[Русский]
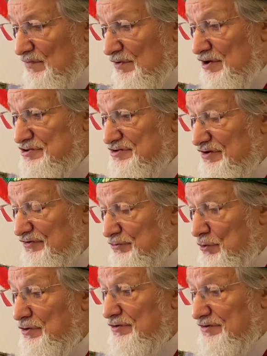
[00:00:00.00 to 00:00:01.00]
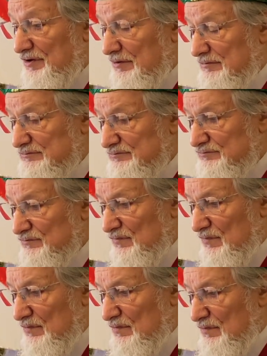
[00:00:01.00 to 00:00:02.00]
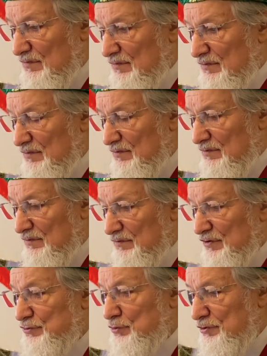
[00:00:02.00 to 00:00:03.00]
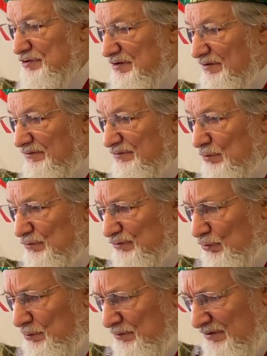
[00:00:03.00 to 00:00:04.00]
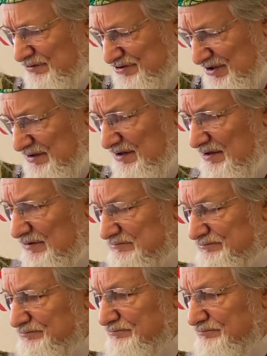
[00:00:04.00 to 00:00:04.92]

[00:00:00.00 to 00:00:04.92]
Должны строиться не только на взаимоуважении,